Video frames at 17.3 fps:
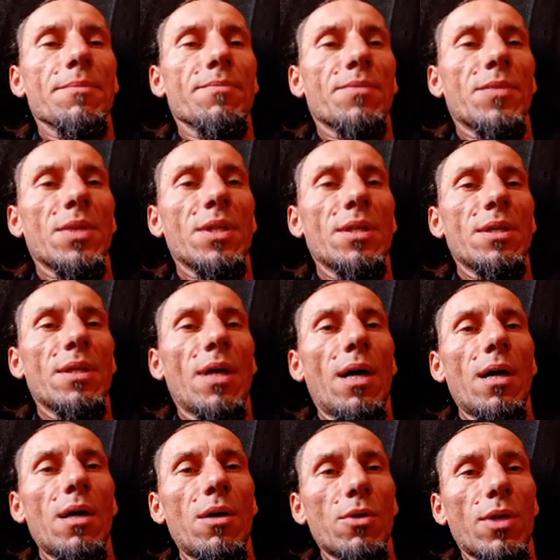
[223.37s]
Yy,
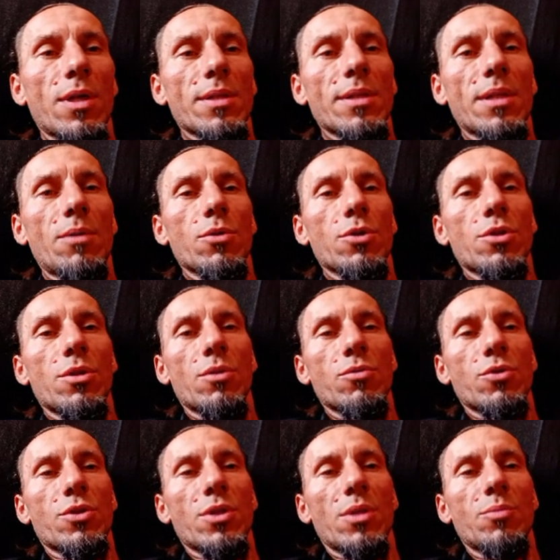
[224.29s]
a okazało
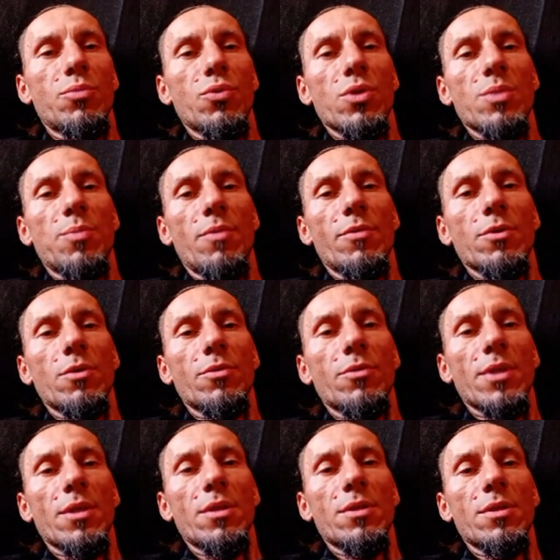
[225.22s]
się, że Bóg spowodował
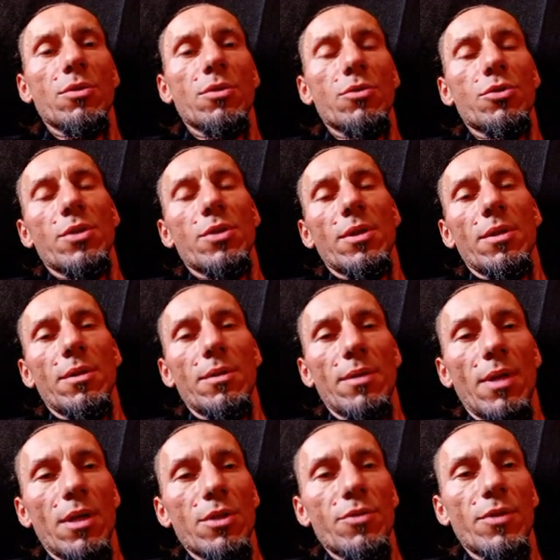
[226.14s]
takie coś, że
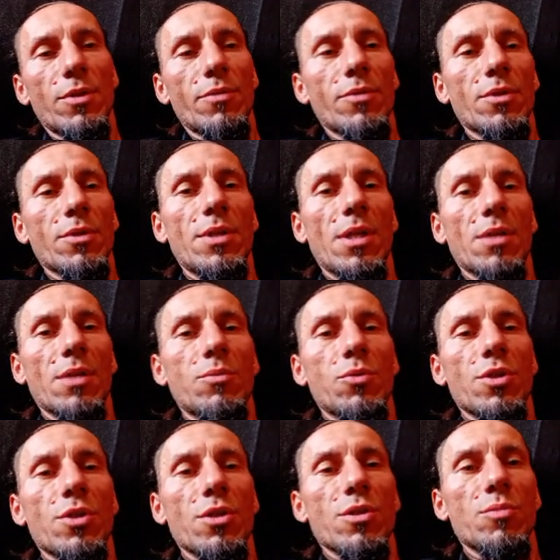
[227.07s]
na Światowych Dniach
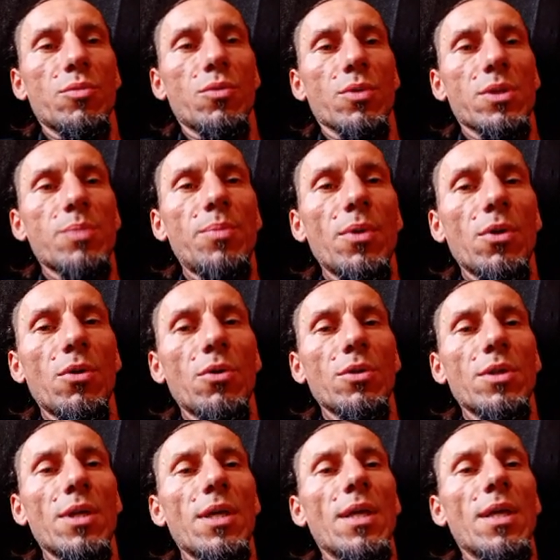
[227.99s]
Młodzieży było
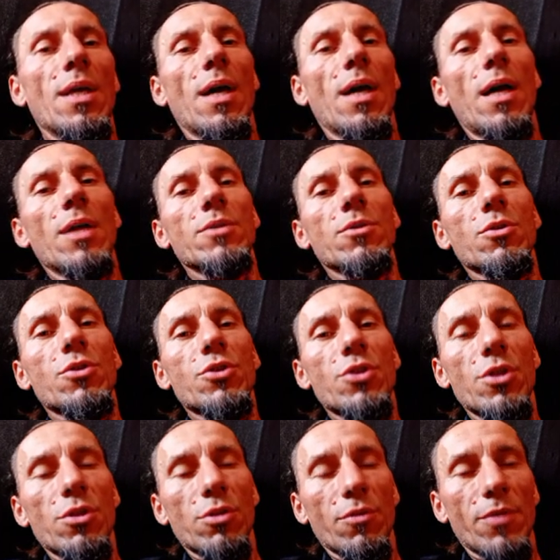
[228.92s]
spokojnie, ale to
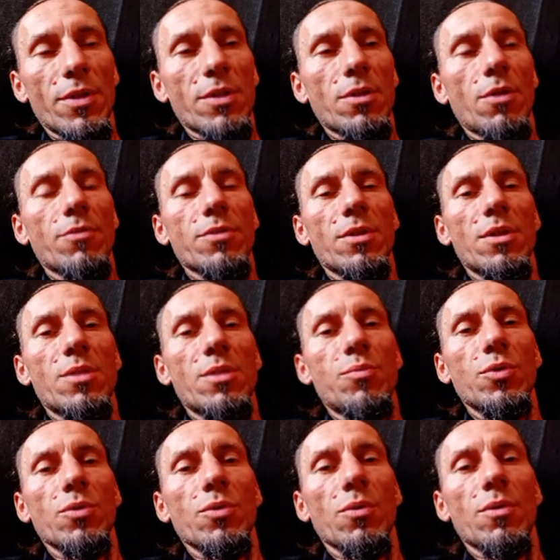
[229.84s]
Krzysztof Jackowski
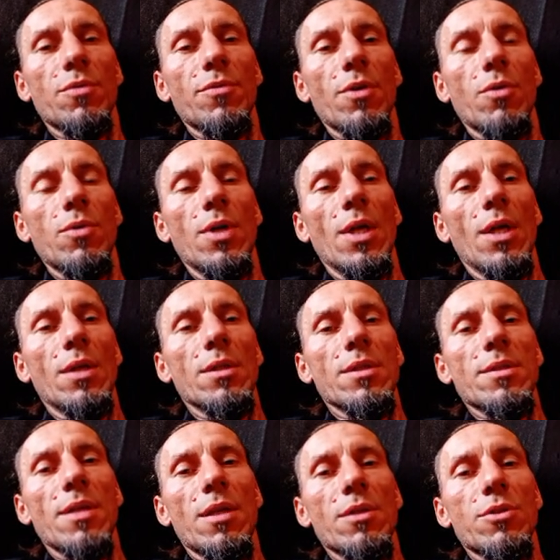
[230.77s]
spłynął krwią
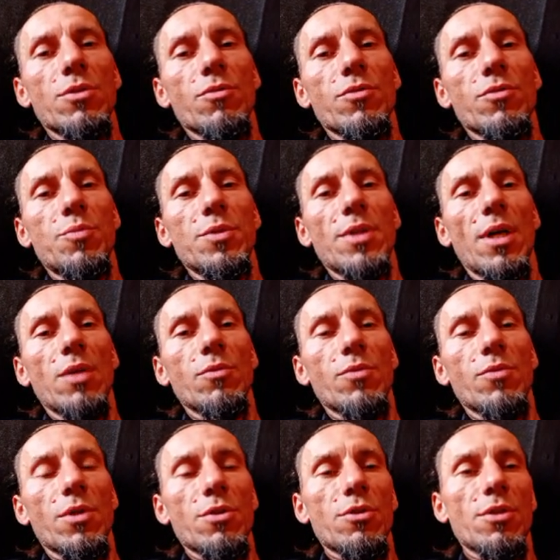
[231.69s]
i znalazł się w szpitalu
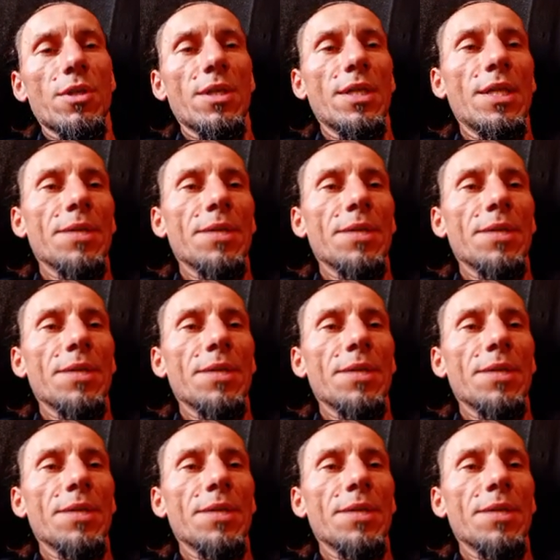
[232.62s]
właśnie,